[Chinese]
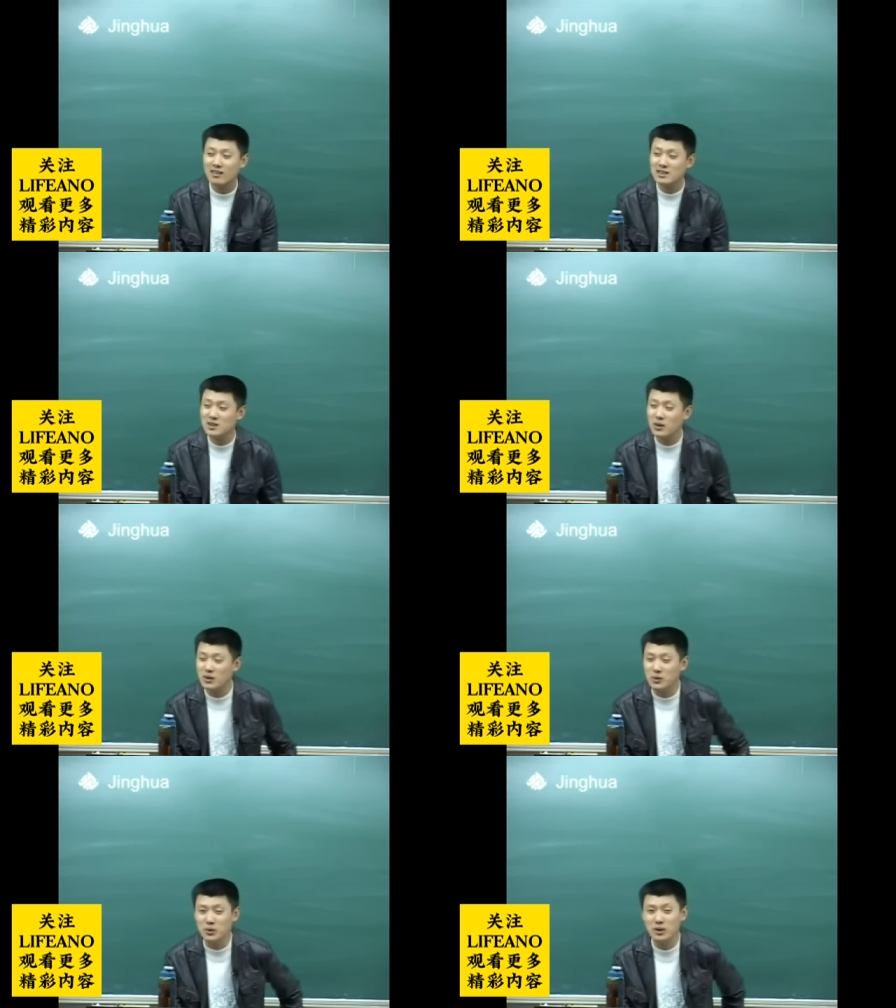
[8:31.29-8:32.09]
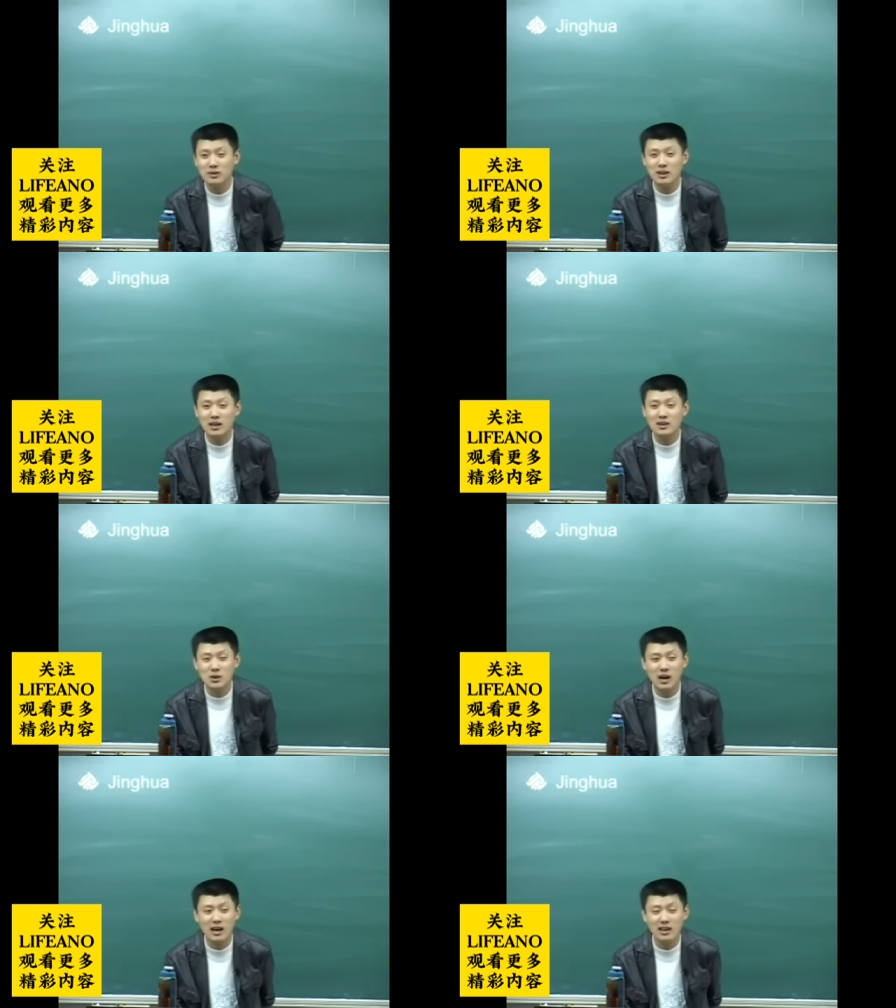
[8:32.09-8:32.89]
二十七环都堵，是吧？
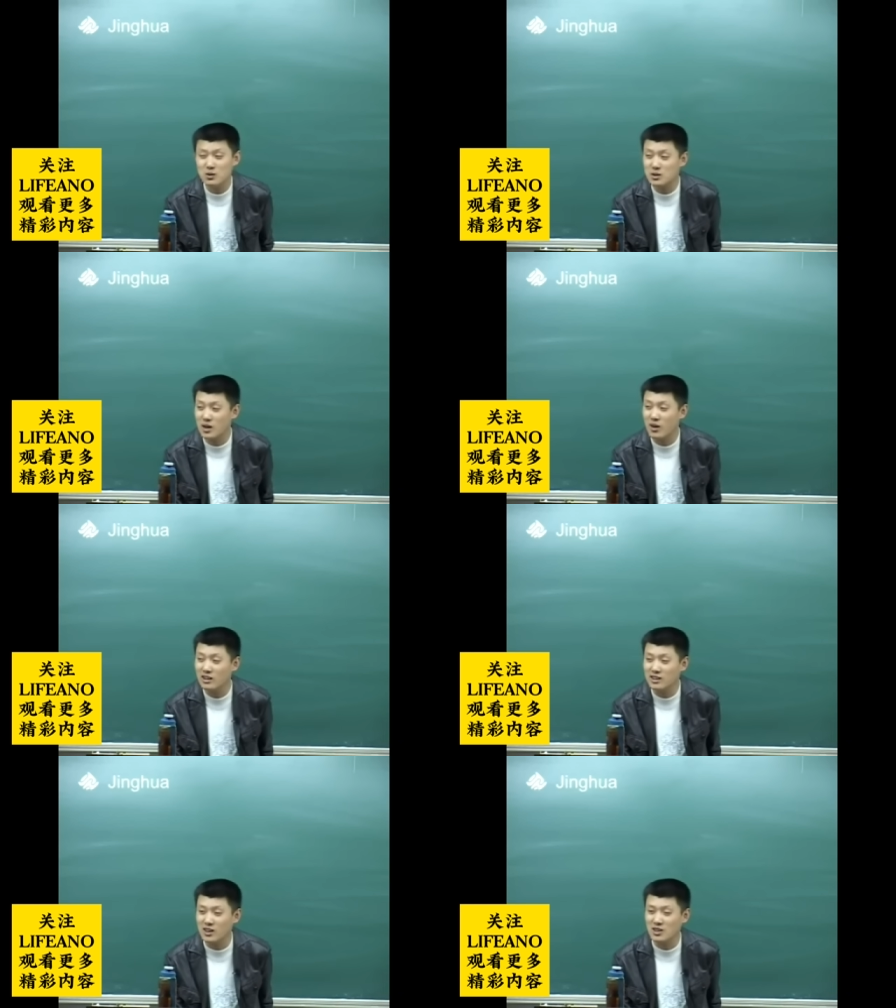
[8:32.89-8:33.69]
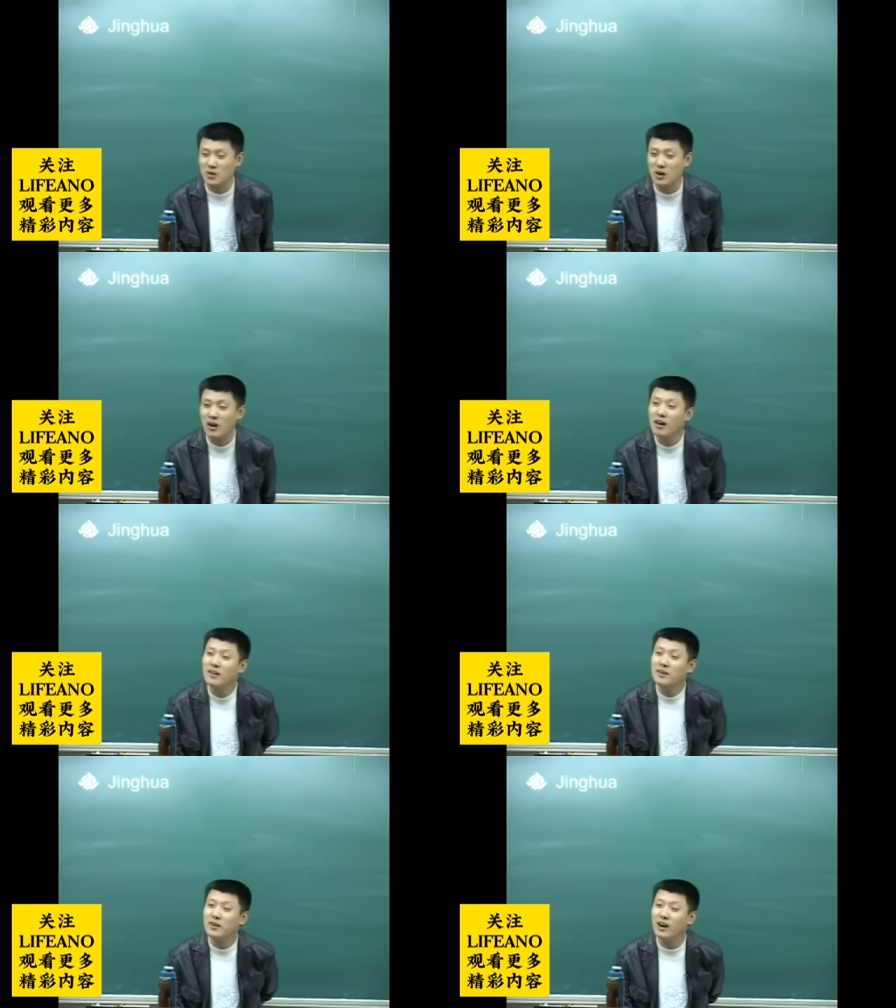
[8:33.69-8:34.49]
从海淀去朝阳得绕石家庄，
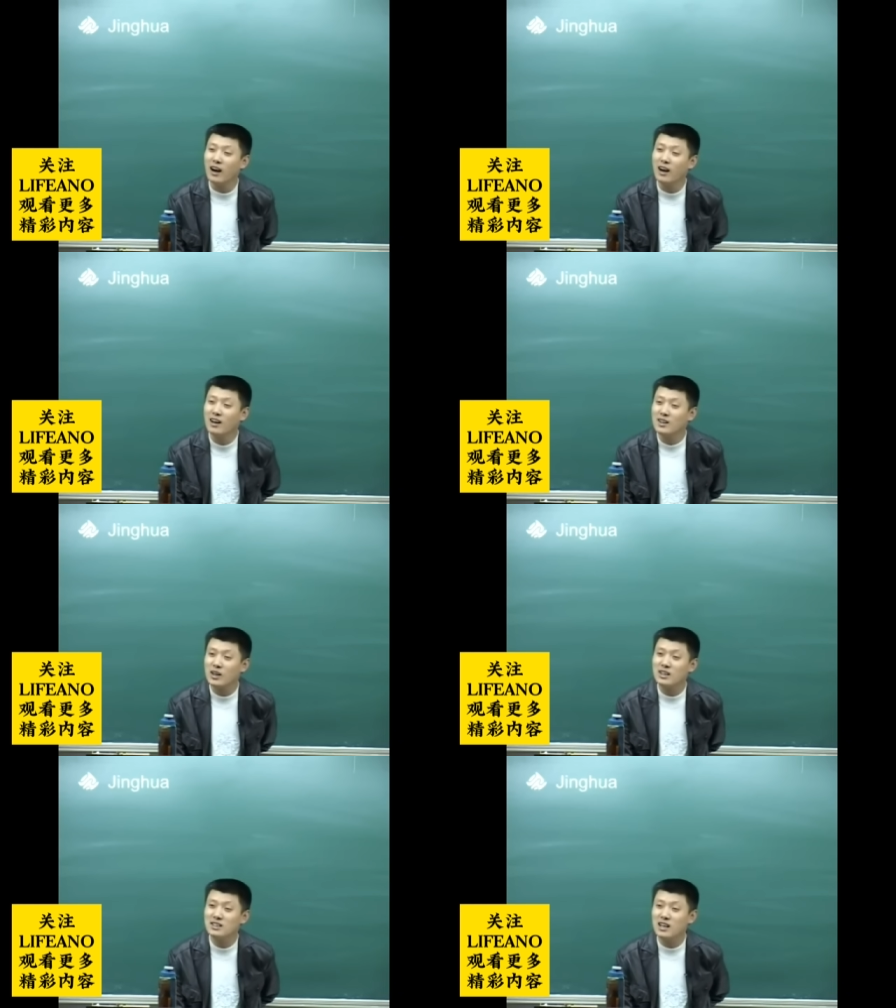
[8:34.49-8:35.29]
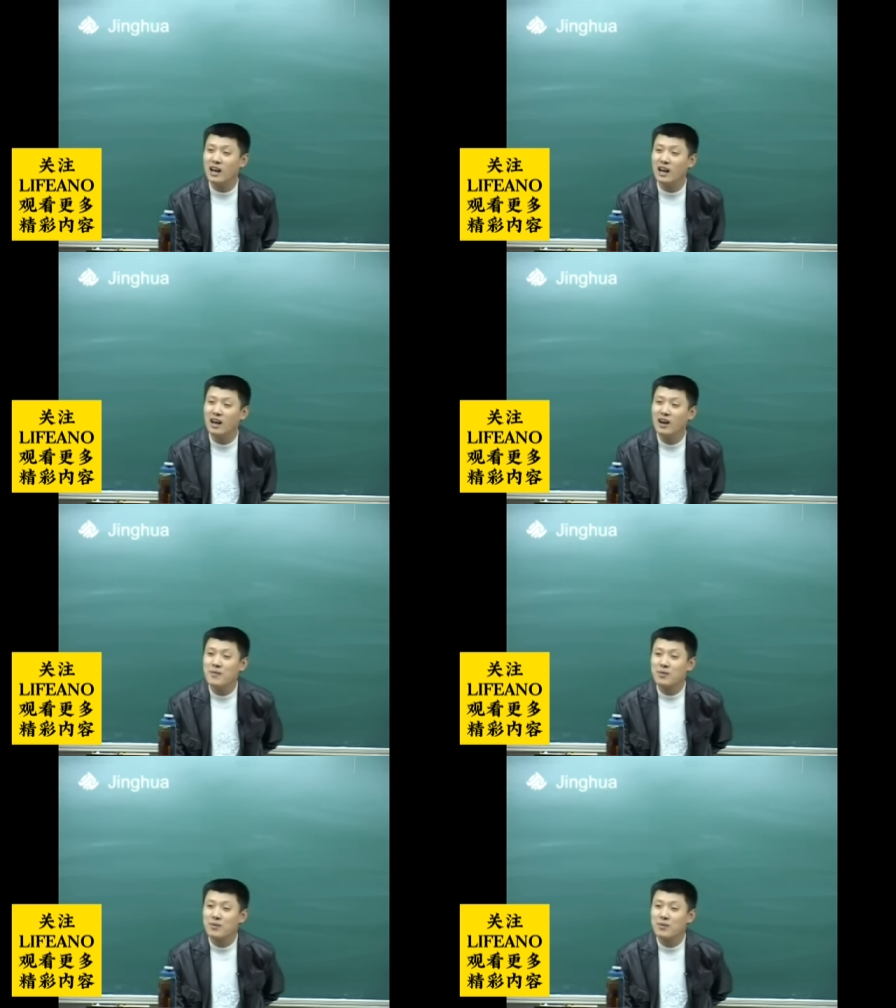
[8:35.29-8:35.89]
是吧？所以你想啊，